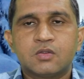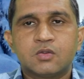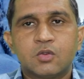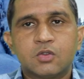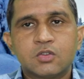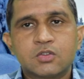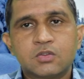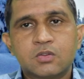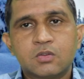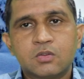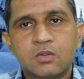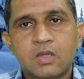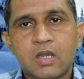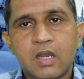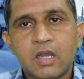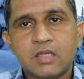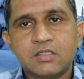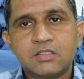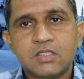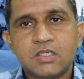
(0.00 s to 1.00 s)
दोस्तों
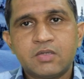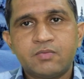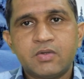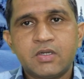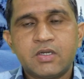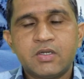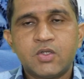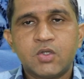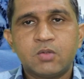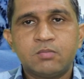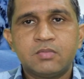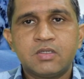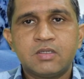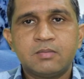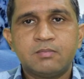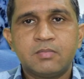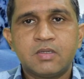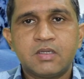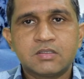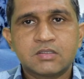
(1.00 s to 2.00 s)
आज की वीडियो में
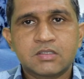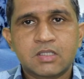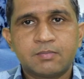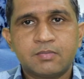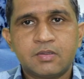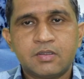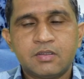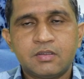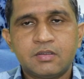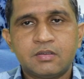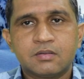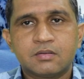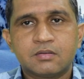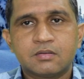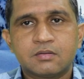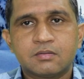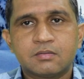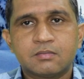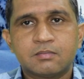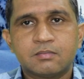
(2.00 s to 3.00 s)
मैं सभी
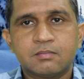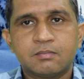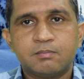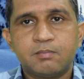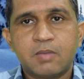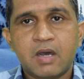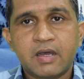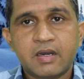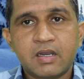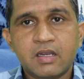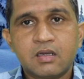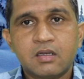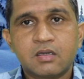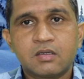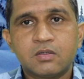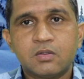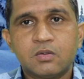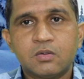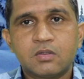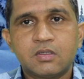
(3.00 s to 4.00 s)
बारह
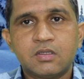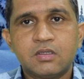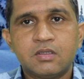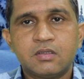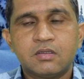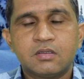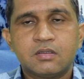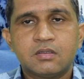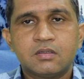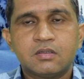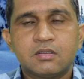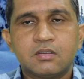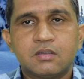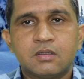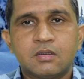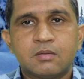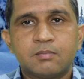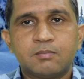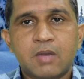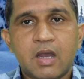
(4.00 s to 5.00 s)
लग्नों के
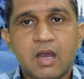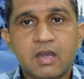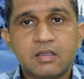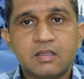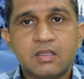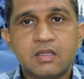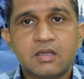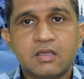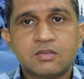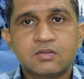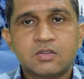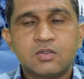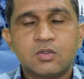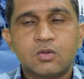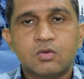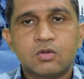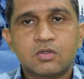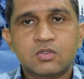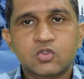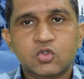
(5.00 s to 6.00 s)
भाग्य रत्न
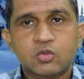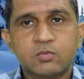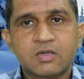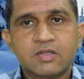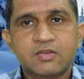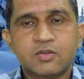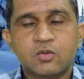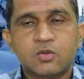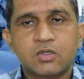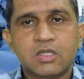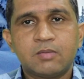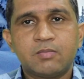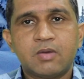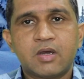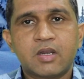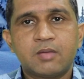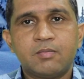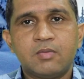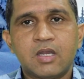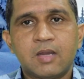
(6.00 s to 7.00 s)
और शुभ रत्नों के
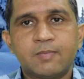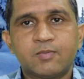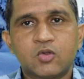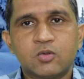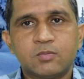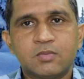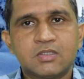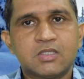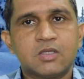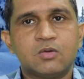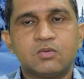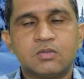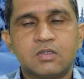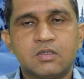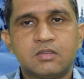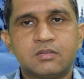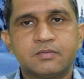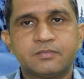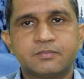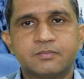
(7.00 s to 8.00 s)
बारे में आपको
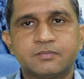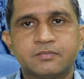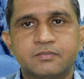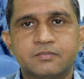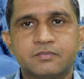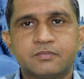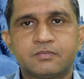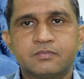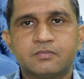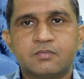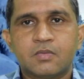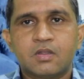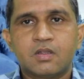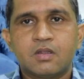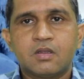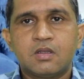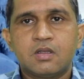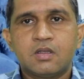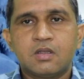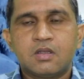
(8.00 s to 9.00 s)
बताऊंगा।
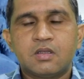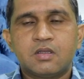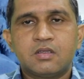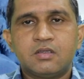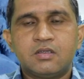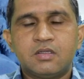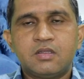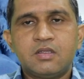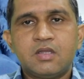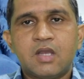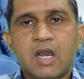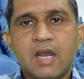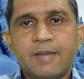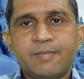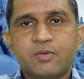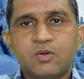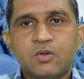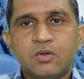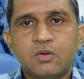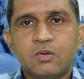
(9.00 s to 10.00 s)
यदि
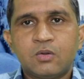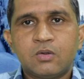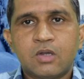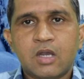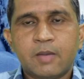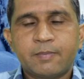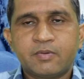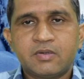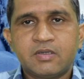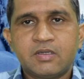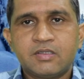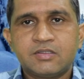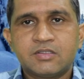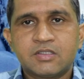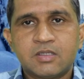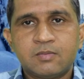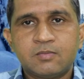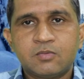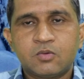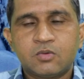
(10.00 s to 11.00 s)
आपको अपने
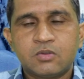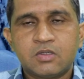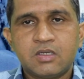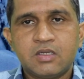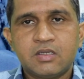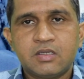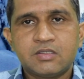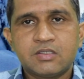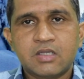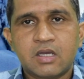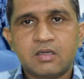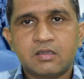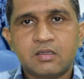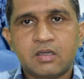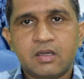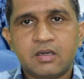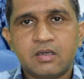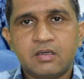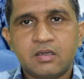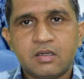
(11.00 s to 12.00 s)
जन्म कुंडली की
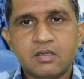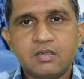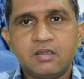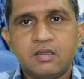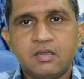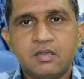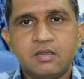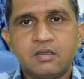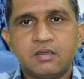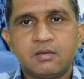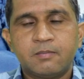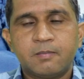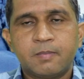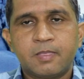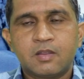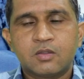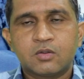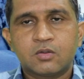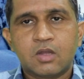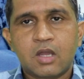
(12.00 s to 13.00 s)
जानकारी नहीं है
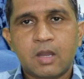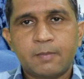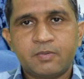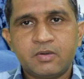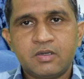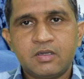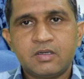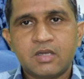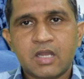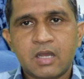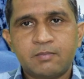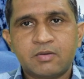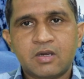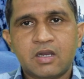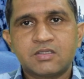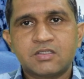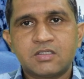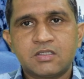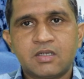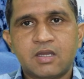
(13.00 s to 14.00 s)
तो अपनी नाम
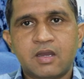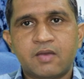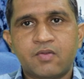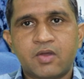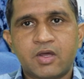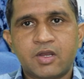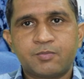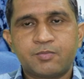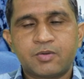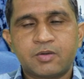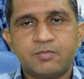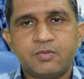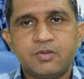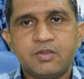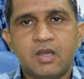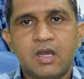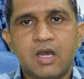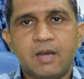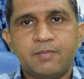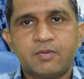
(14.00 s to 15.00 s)
राशि के आधार पर
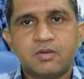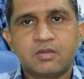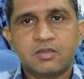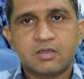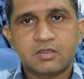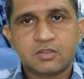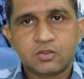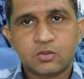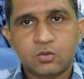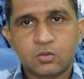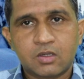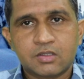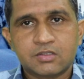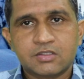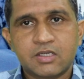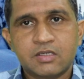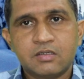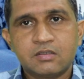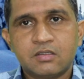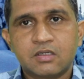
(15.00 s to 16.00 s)
भी आप रत्नों का
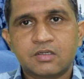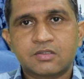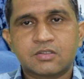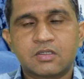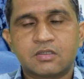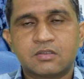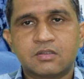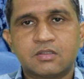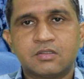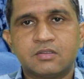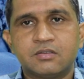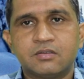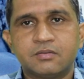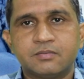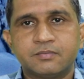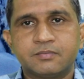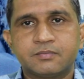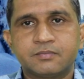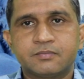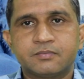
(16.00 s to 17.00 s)
चयन कर सकते हैं
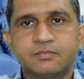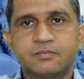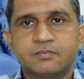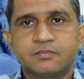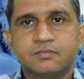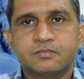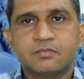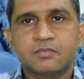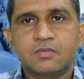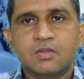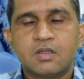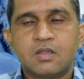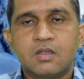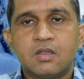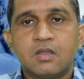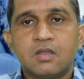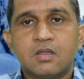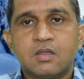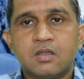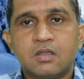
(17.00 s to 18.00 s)

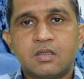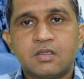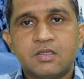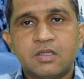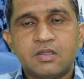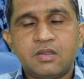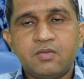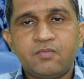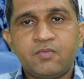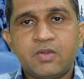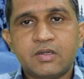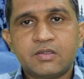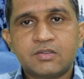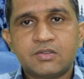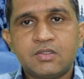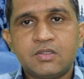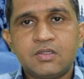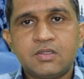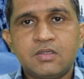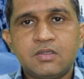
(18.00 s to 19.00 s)
यदि
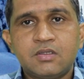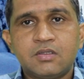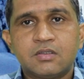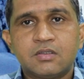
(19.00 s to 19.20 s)
व्यक्ति